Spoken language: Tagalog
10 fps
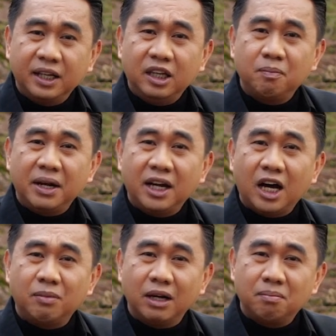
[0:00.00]
iti
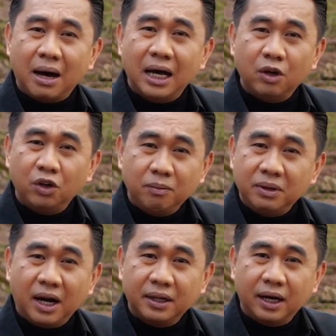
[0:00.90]
panakabalbaliw iti
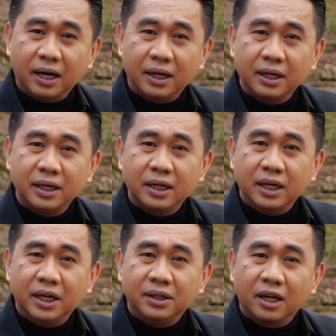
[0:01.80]
biagda
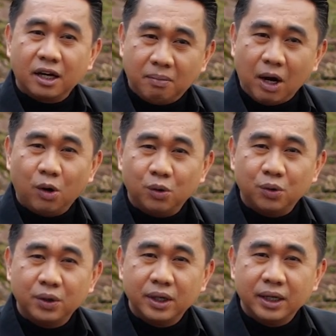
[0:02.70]
iti
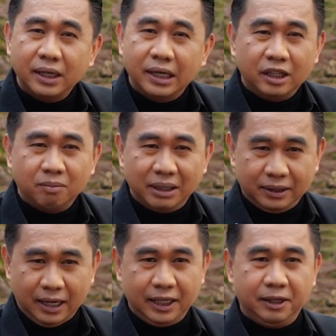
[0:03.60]
rabaw iti
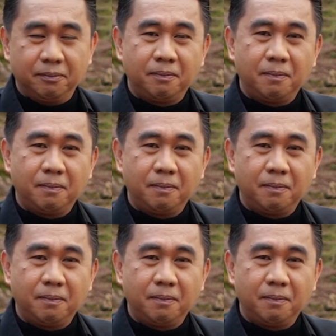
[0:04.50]
bantay.